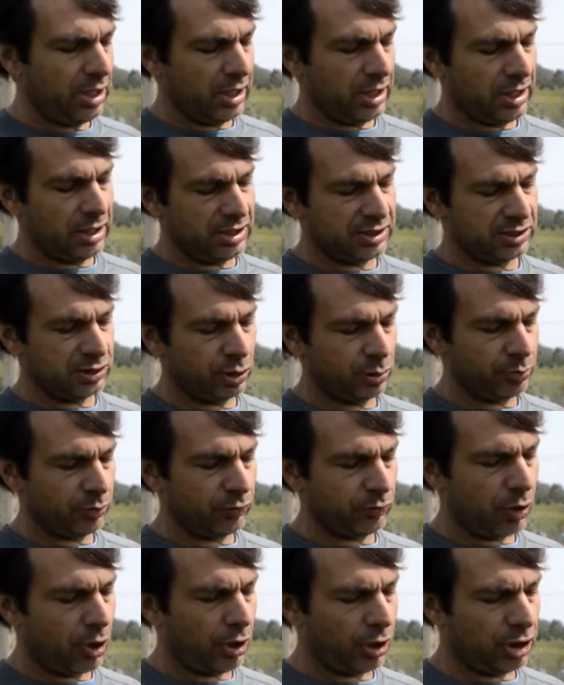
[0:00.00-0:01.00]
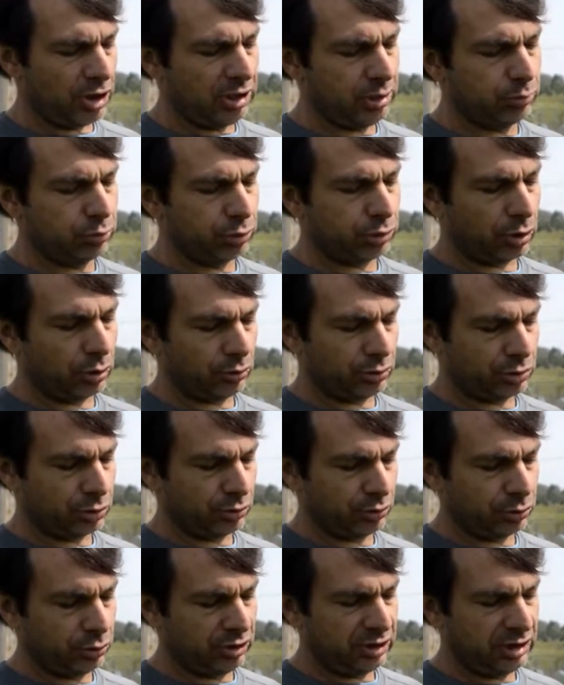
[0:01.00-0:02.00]
Et ici, on peut voir que les boutons
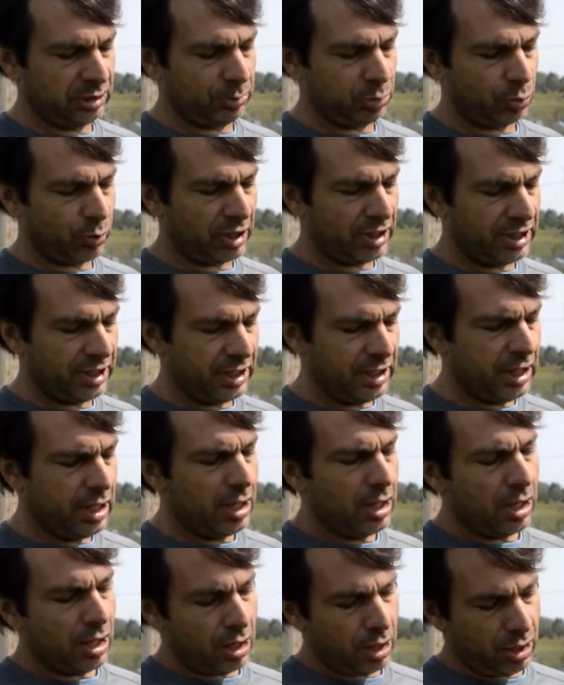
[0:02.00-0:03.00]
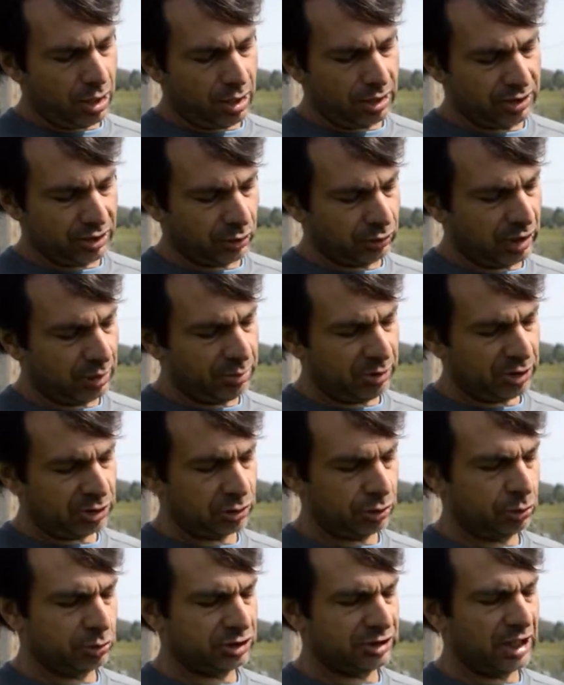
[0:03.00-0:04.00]
sont tous déployés. Euh, on appelle ça
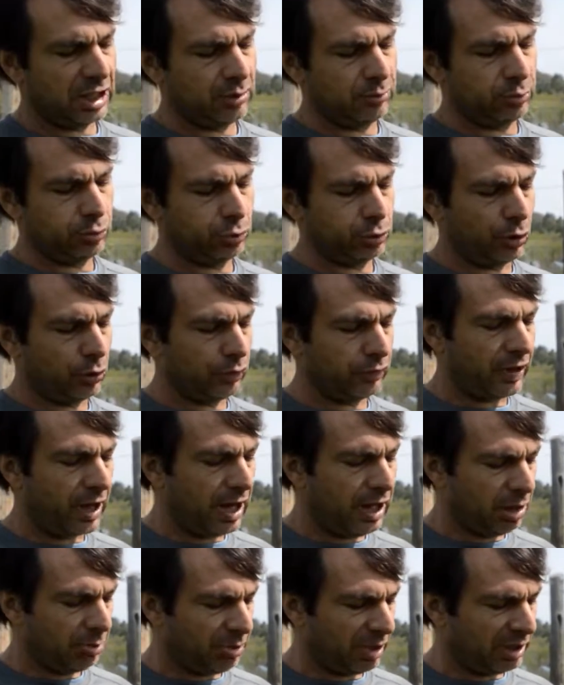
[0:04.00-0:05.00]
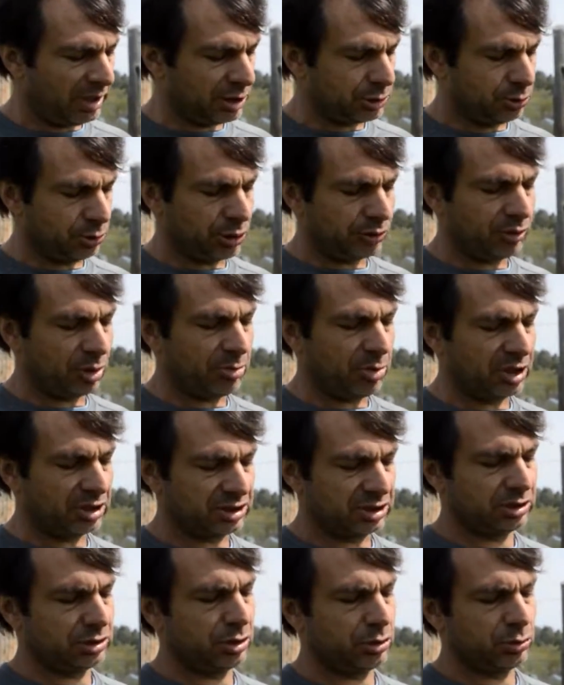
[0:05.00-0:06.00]
au stade bouton vert. Par la suite, on va
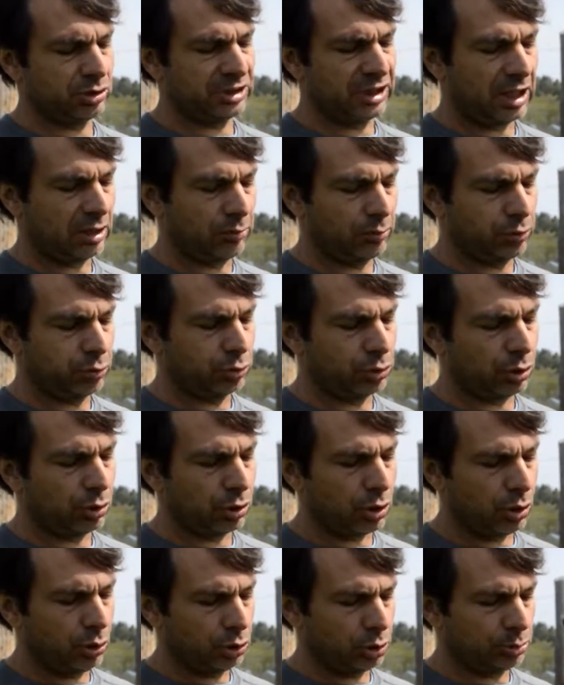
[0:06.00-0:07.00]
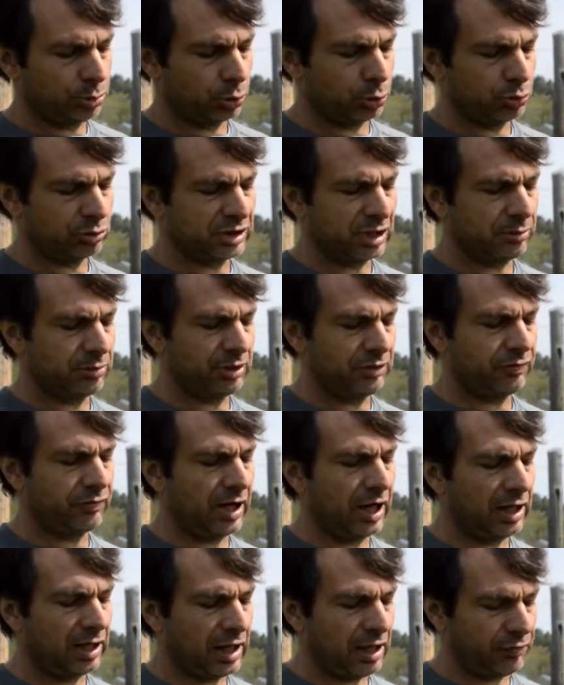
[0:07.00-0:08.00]
passer ça au stade bouton rose pour nous amener
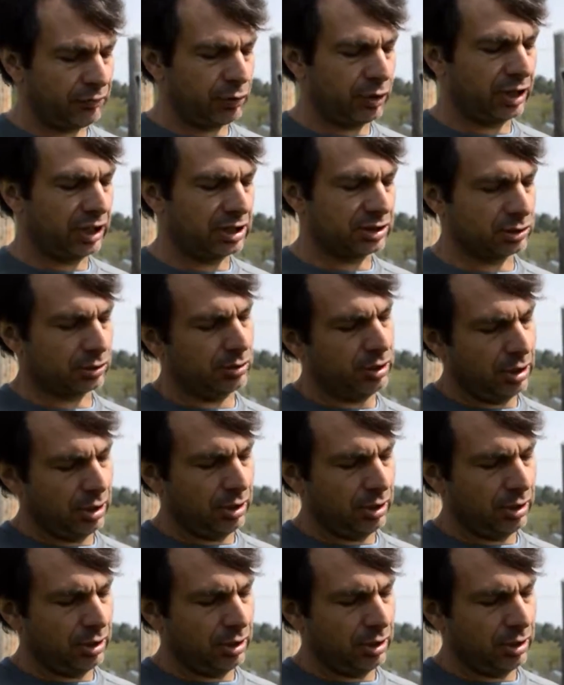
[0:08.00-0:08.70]
vers la floraison.